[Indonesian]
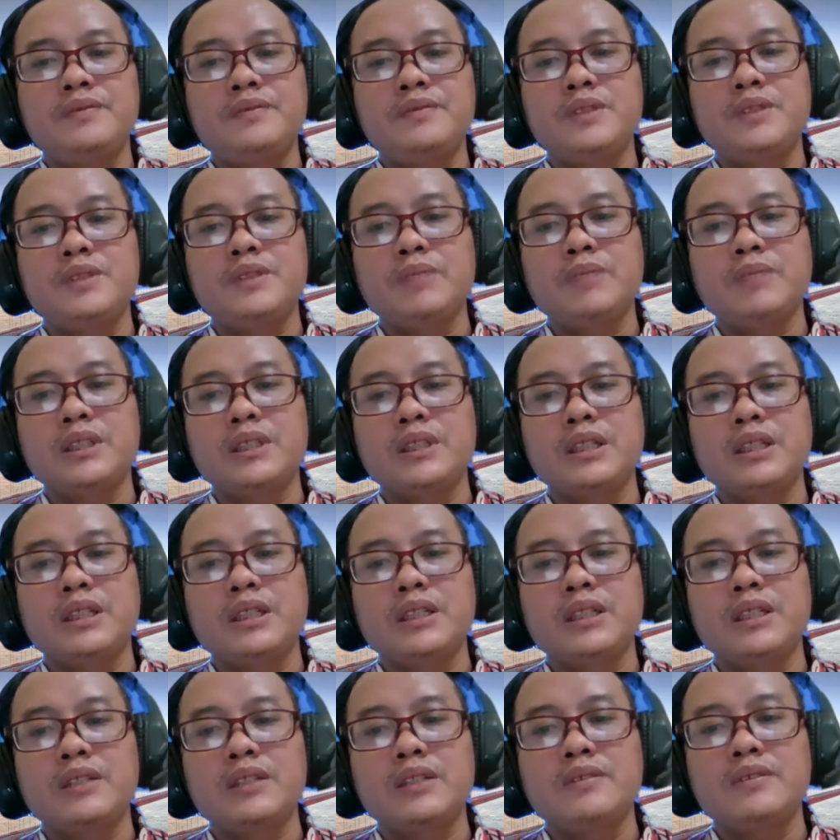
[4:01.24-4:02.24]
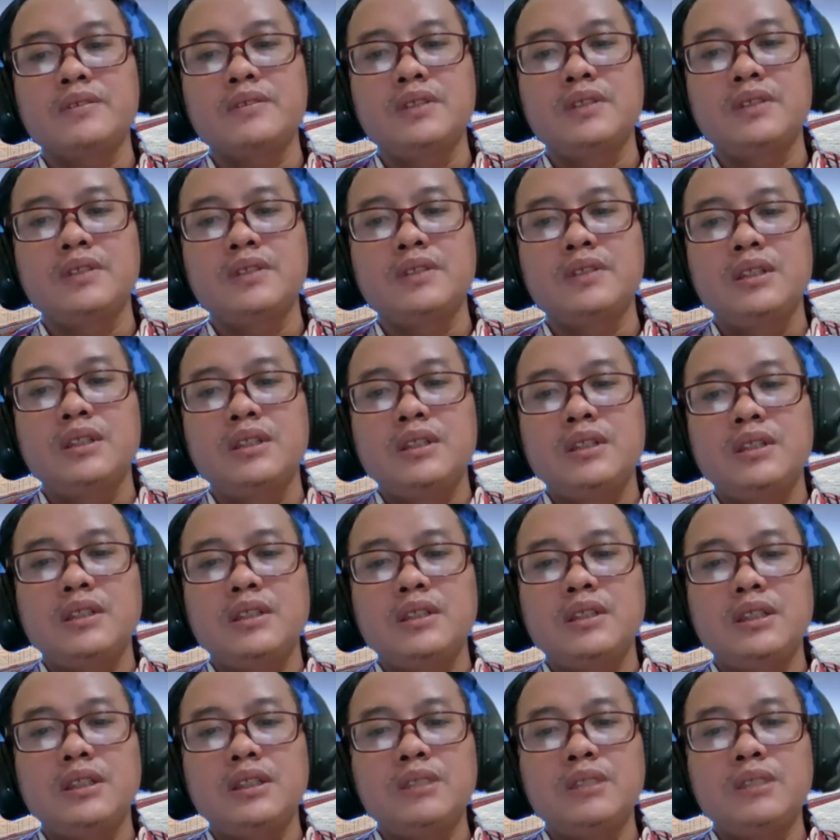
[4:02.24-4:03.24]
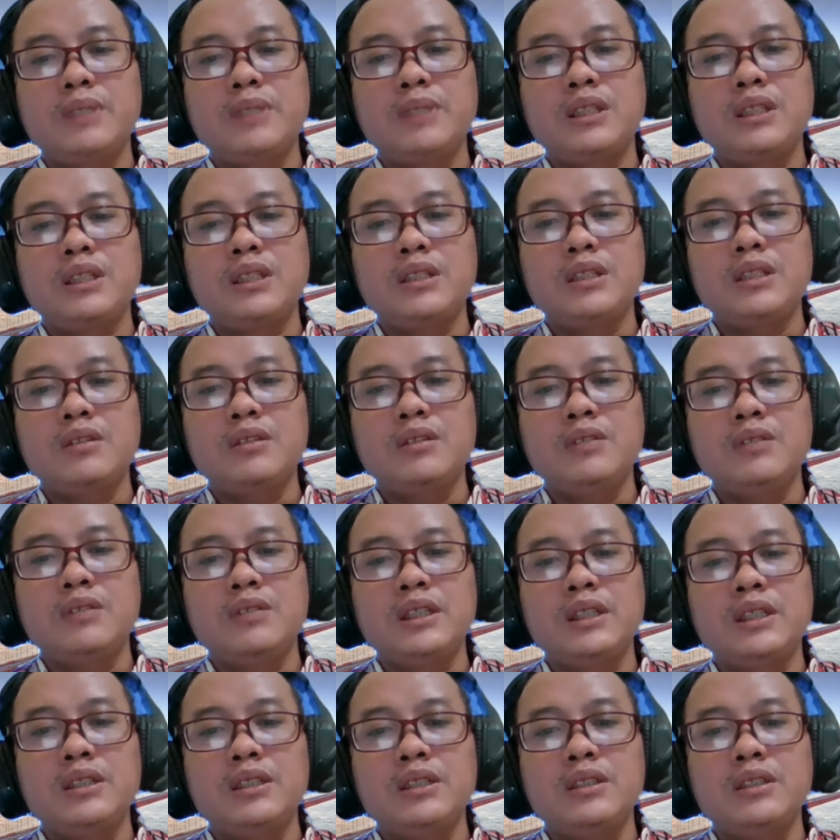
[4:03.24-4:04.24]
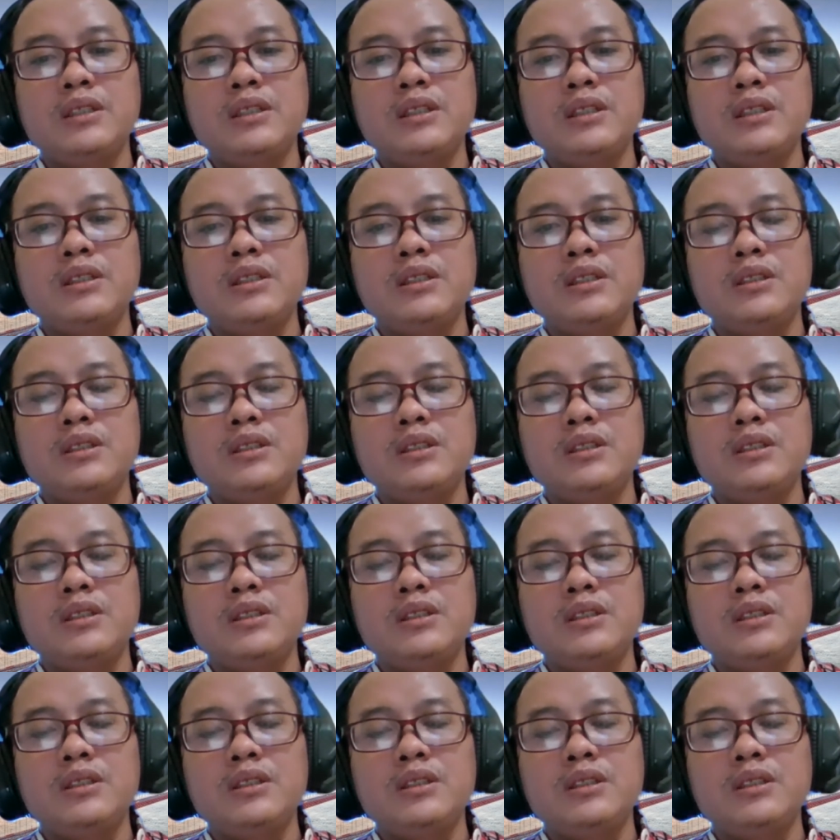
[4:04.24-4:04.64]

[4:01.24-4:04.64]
Coba saya. Jadi seperti itu ya. Jadi